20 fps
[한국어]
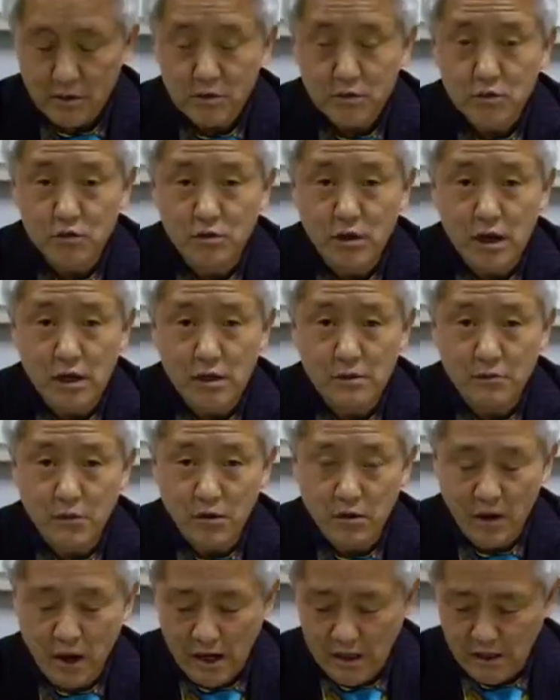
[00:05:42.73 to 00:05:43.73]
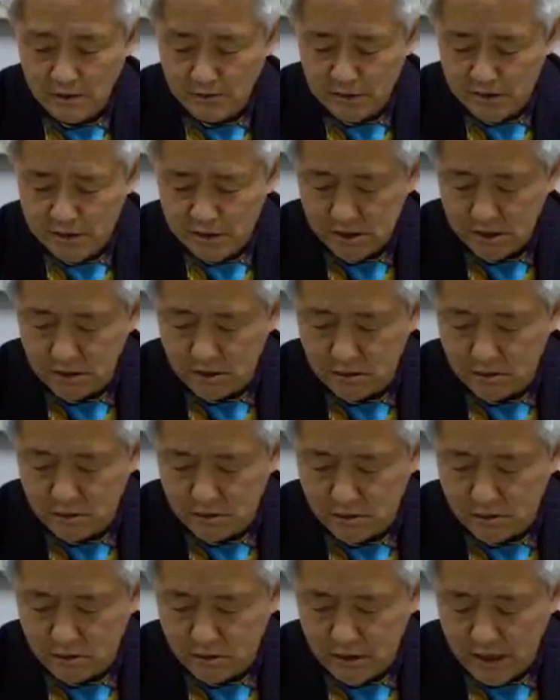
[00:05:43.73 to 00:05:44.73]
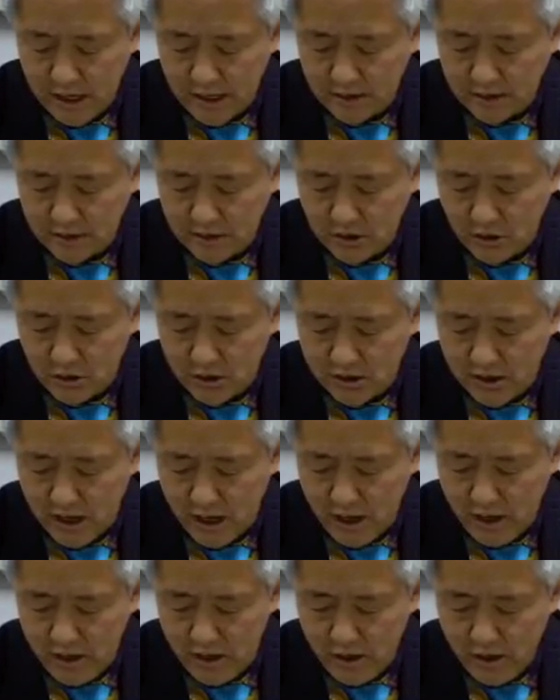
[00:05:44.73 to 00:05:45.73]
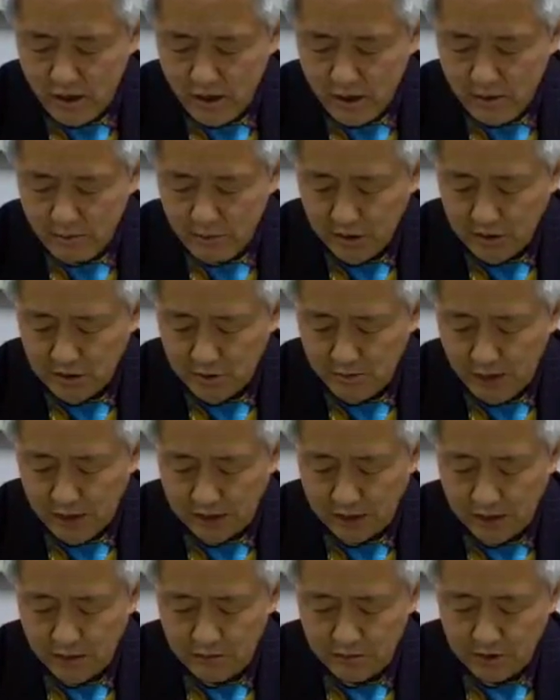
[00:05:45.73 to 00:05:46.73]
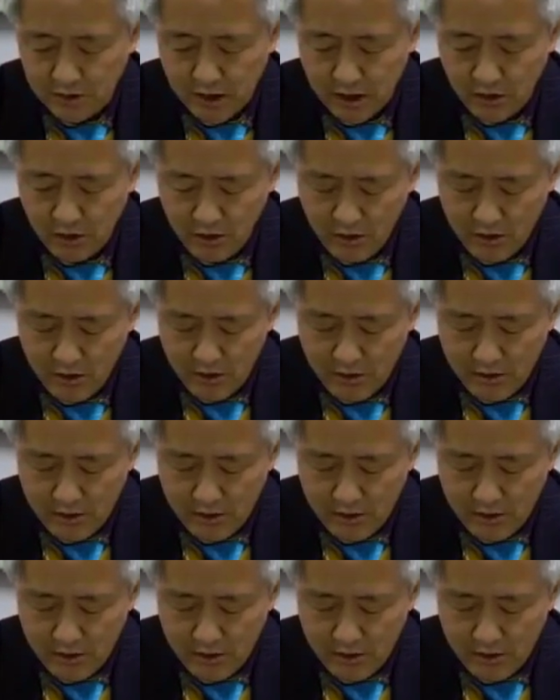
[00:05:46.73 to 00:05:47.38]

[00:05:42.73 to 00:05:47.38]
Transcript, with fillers: 중앙일보 칼럼니스트 양성희의 퍼스펙티브인데요.